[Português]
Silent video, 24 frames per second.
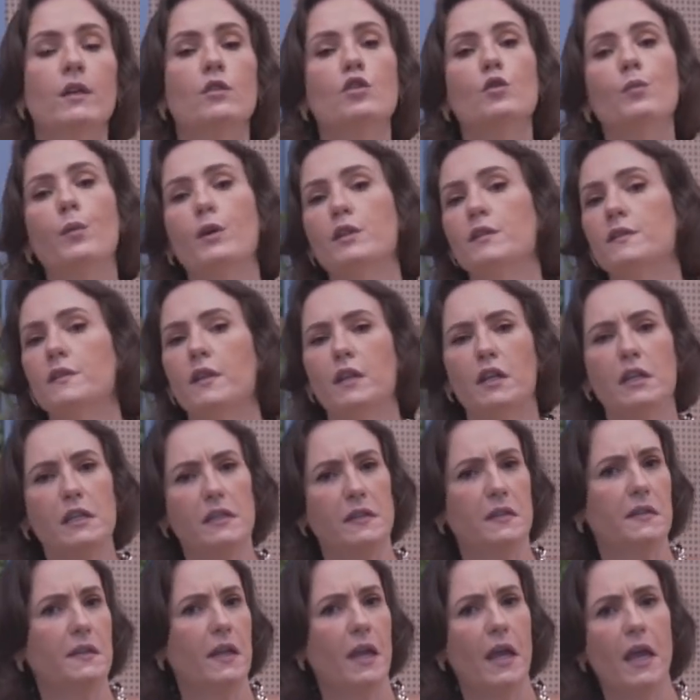depois
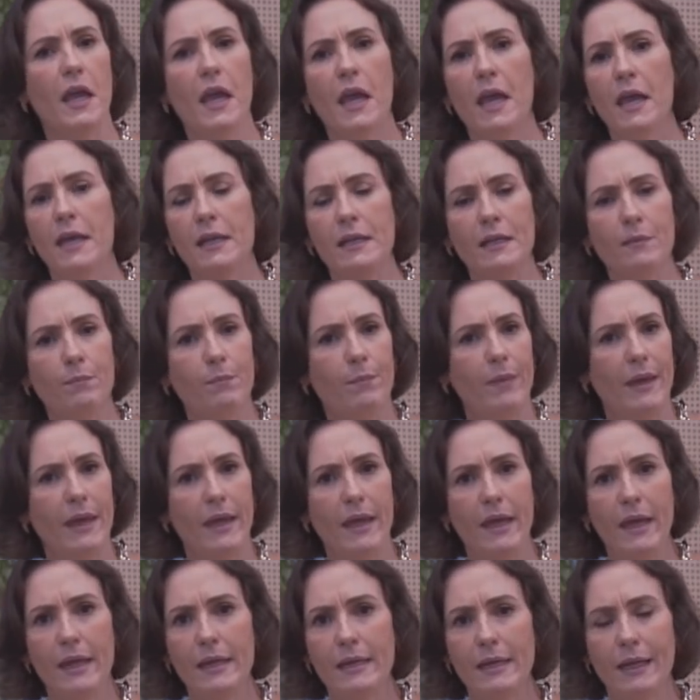esterilizei,
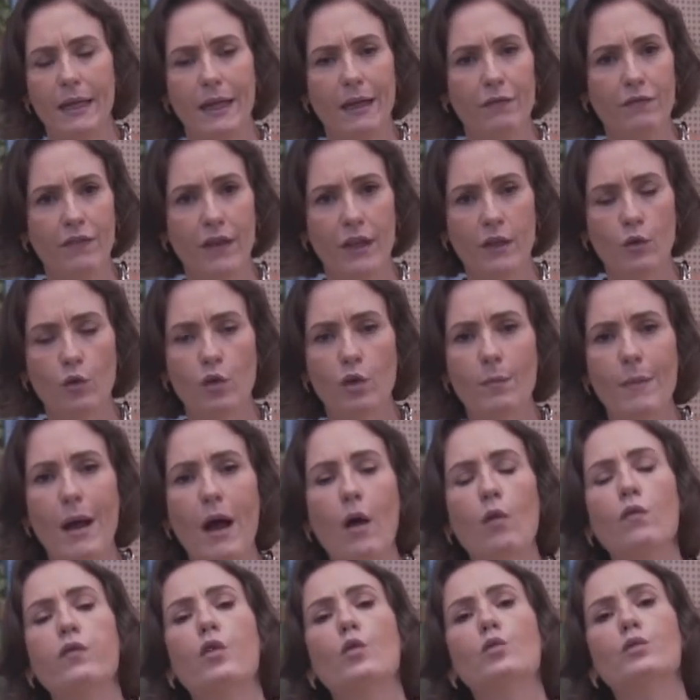limpei, lavei
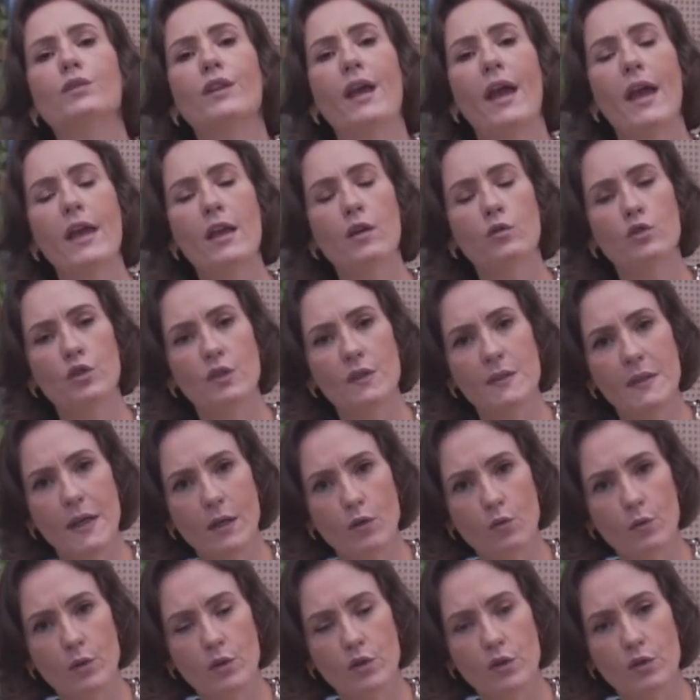normal, voltei a utilizar
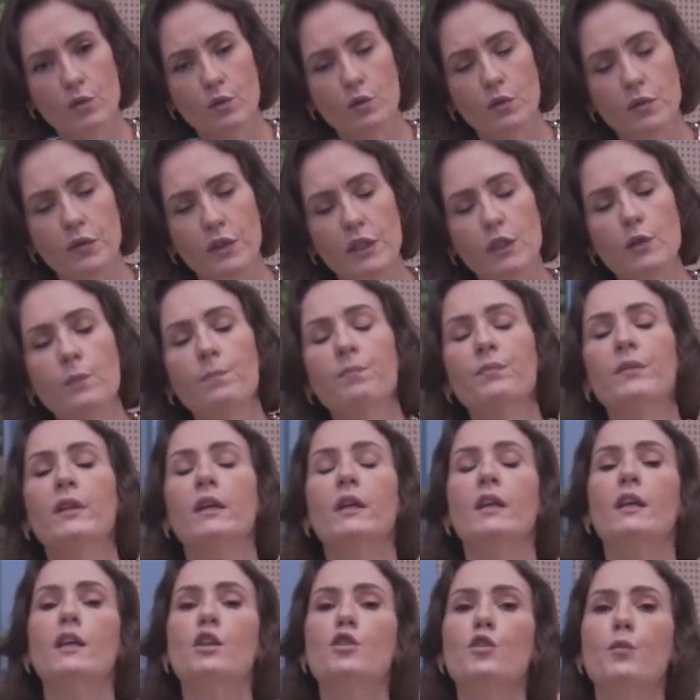com o meu segundo filho
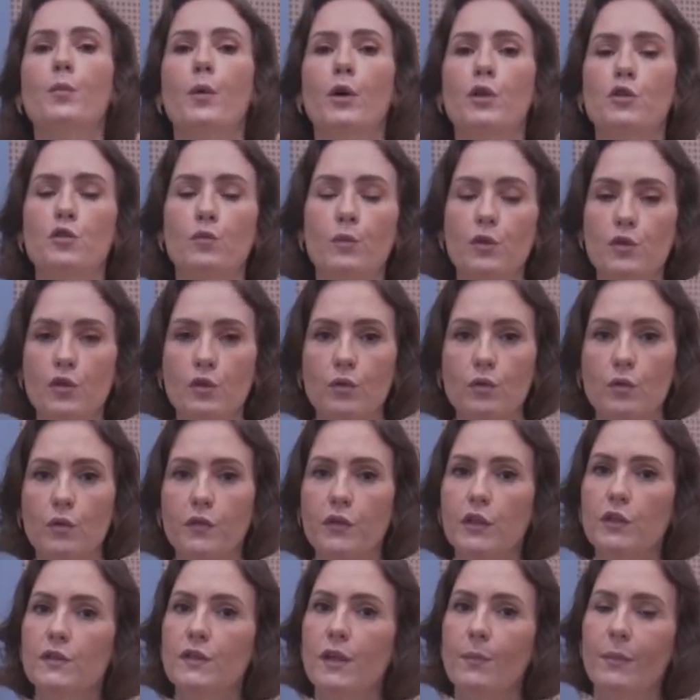e depois do meu segundo
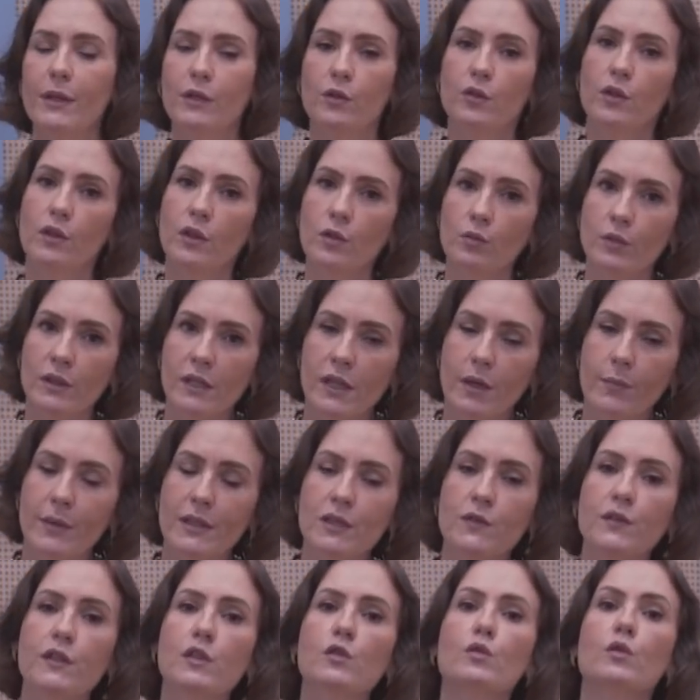filho, sabendo que eu não teria
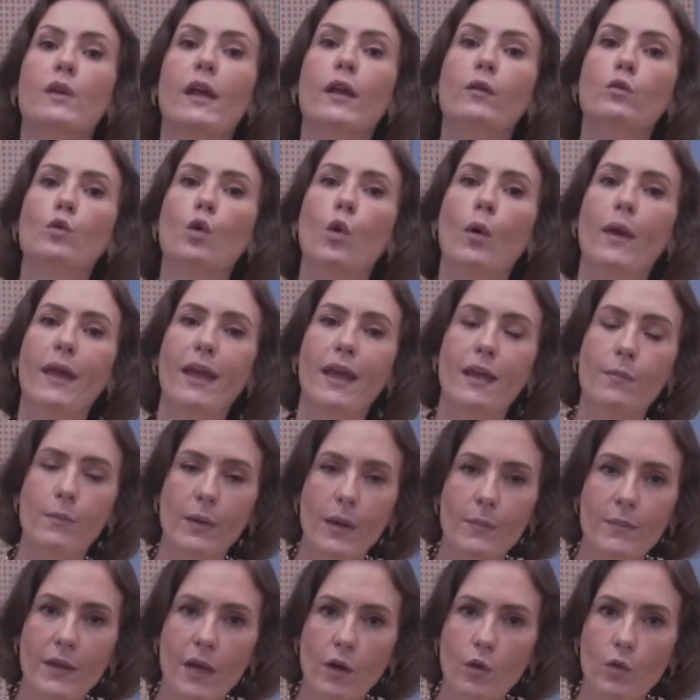mais filho, eu doei
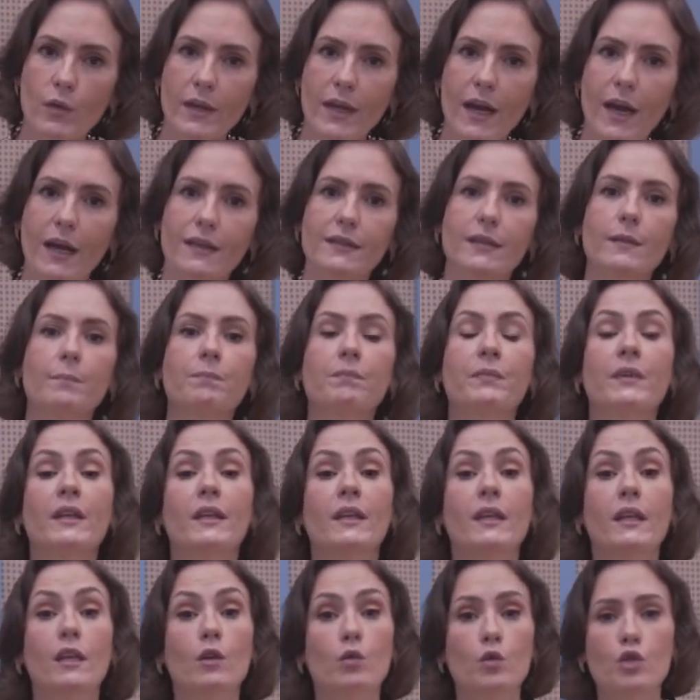para minha cunhada
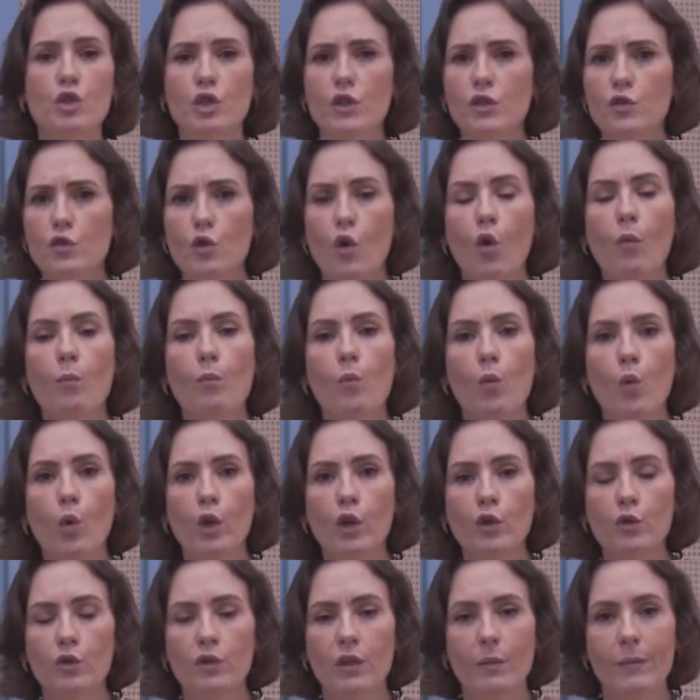que utilizou
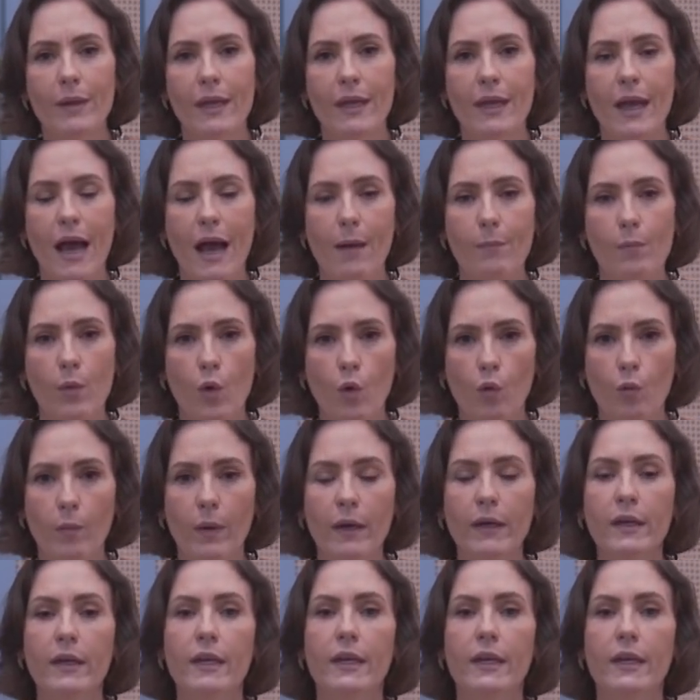muito também a bomba.